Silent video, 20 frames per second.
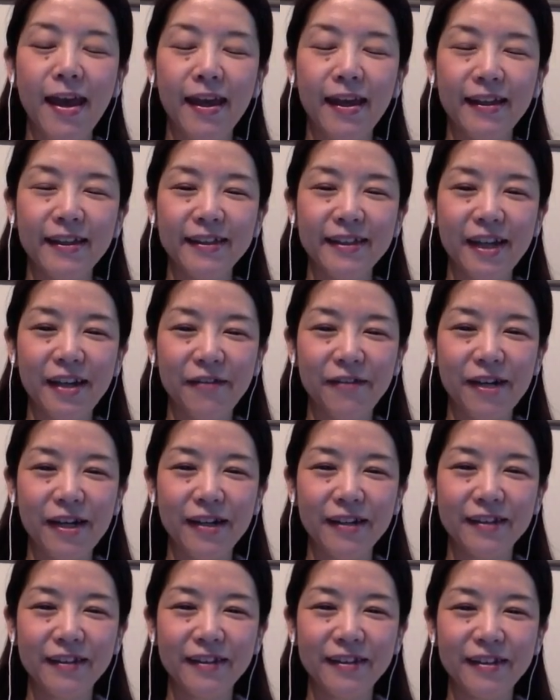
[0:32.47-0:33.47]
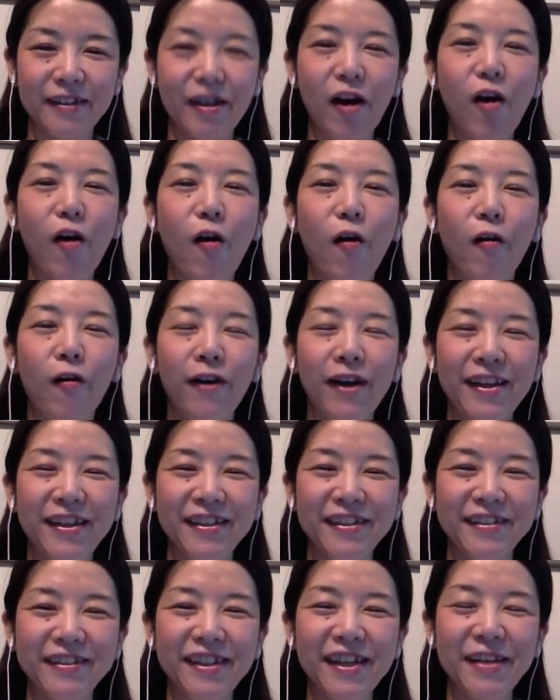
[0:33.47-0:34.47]
A さんはおは
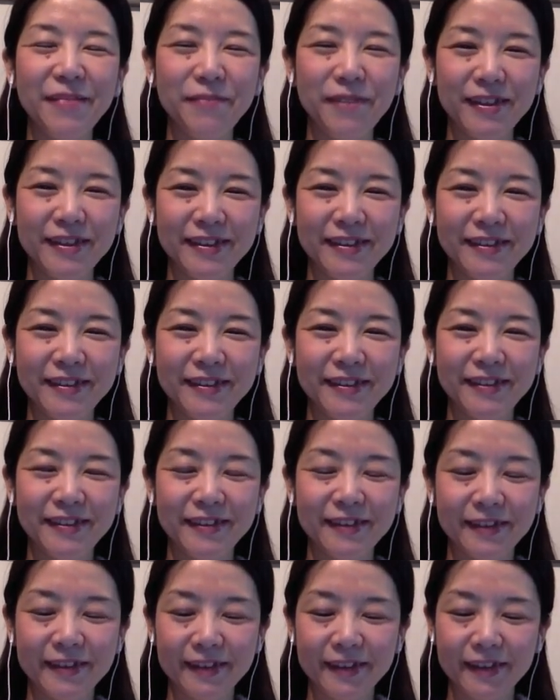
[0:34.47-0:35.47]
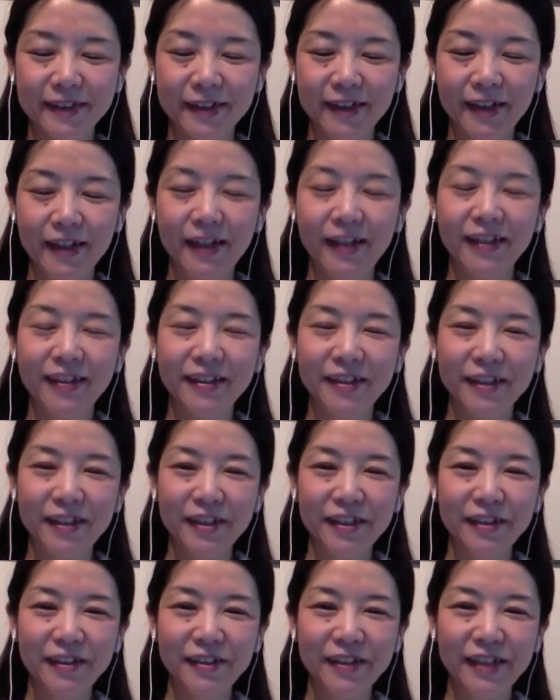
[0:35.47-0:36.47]
ようございます同
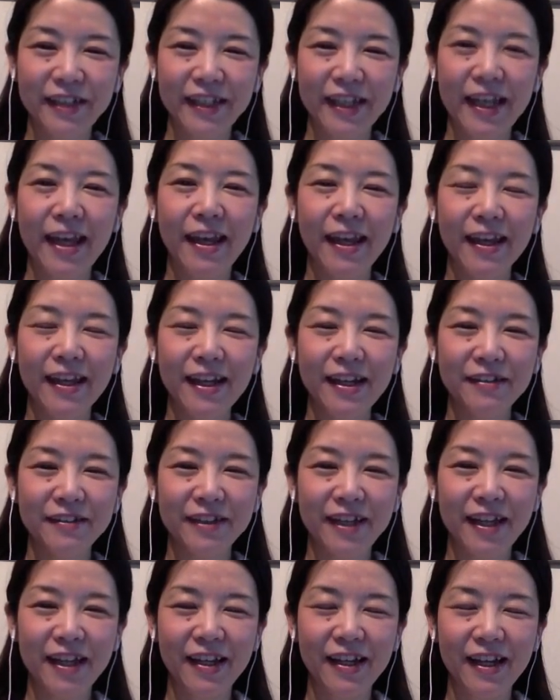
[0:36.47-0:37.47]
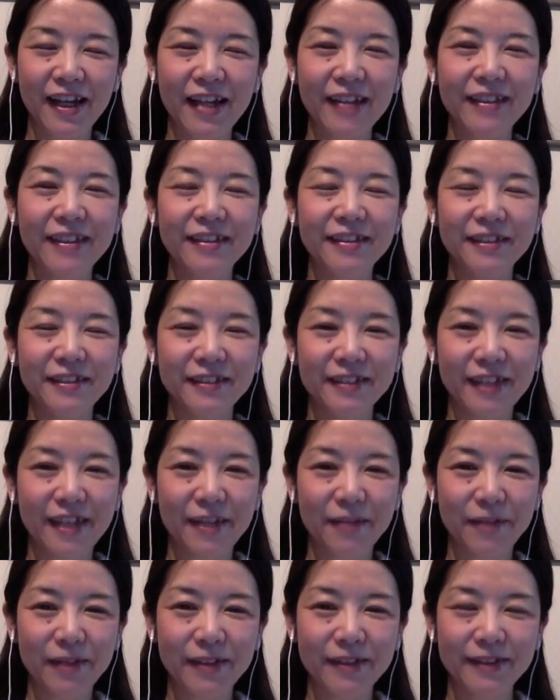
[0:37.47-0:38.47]
僚に笑顔で挨拶をして
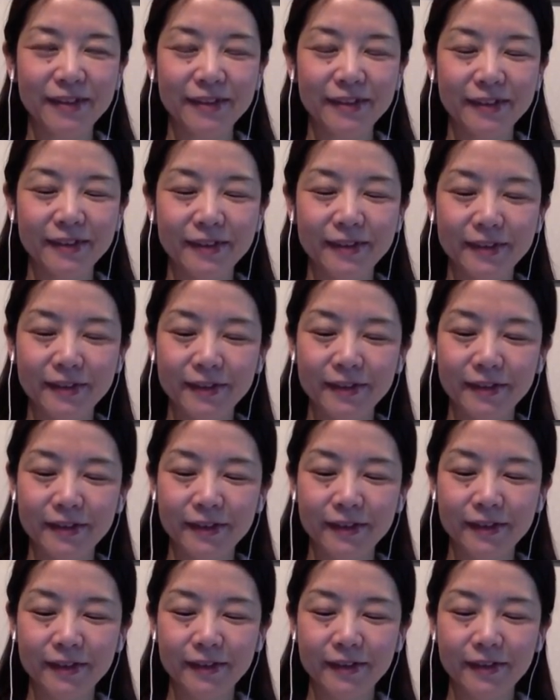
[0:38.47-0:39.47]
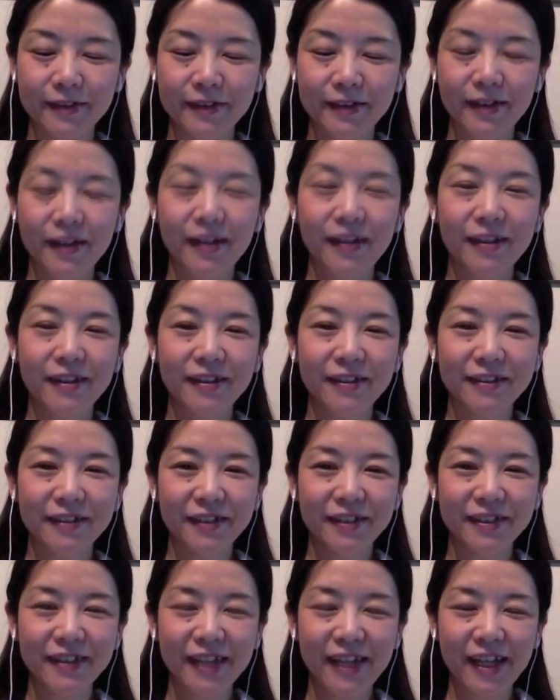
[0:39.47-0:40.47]
います
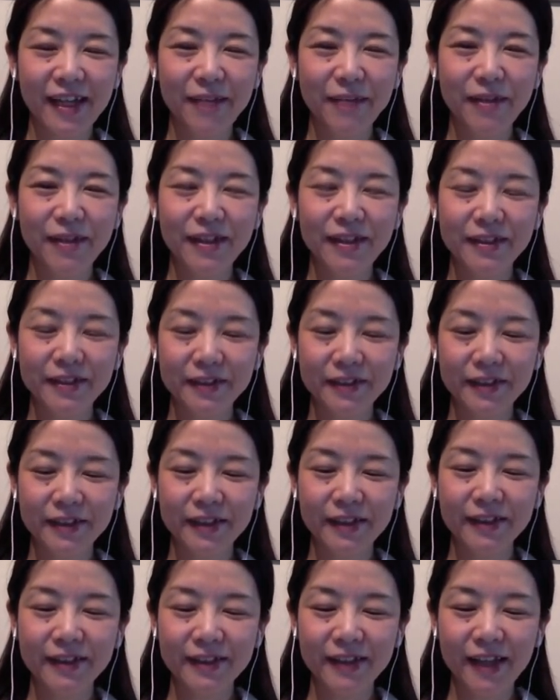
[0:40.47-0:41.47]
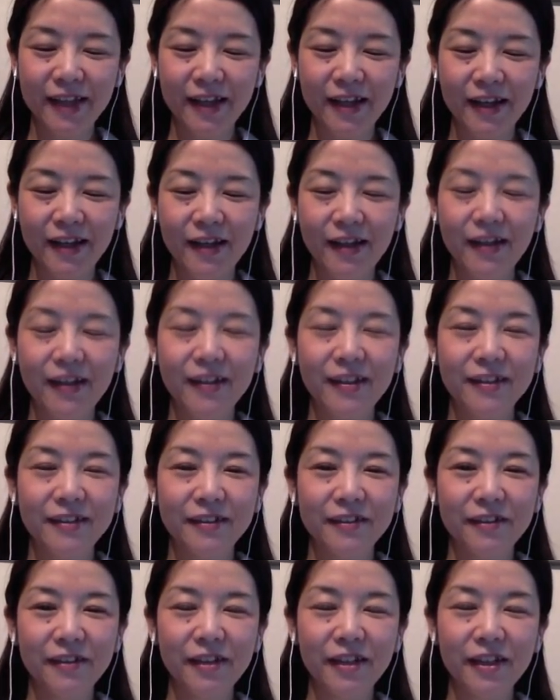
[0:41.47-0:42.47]
少し早めに出勤して
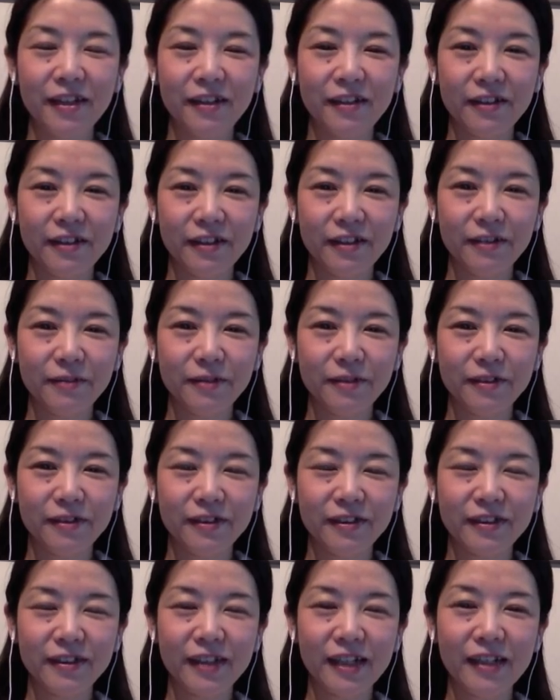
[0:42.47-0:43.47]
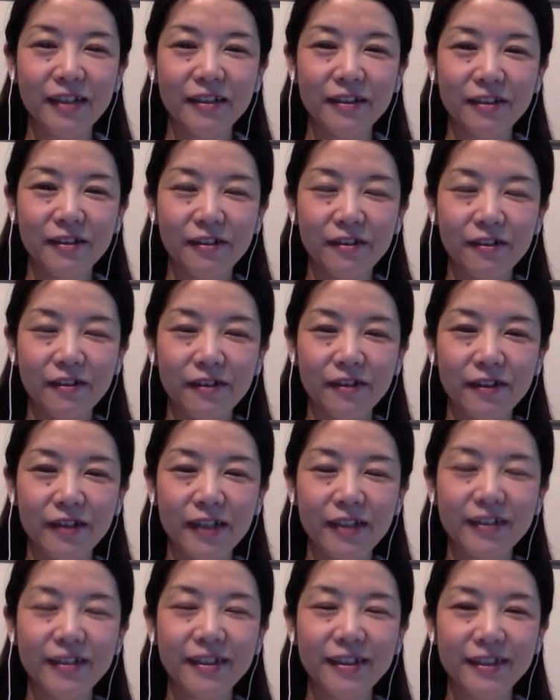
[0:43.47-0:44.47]
その日の業務担当を
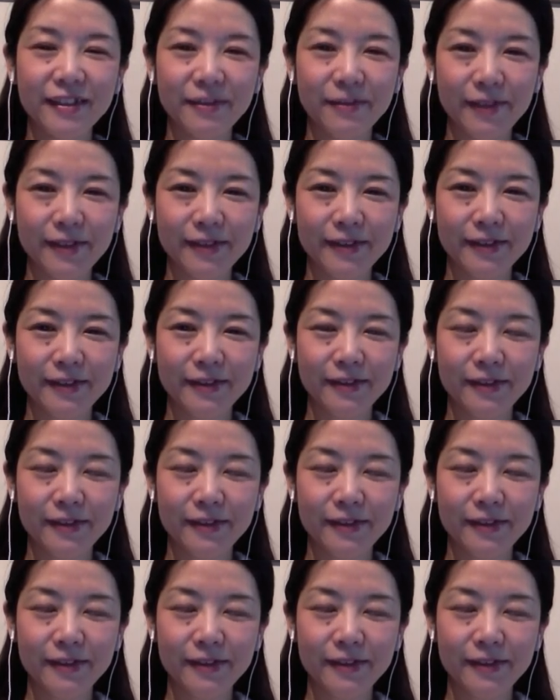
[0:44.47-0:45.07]
確認します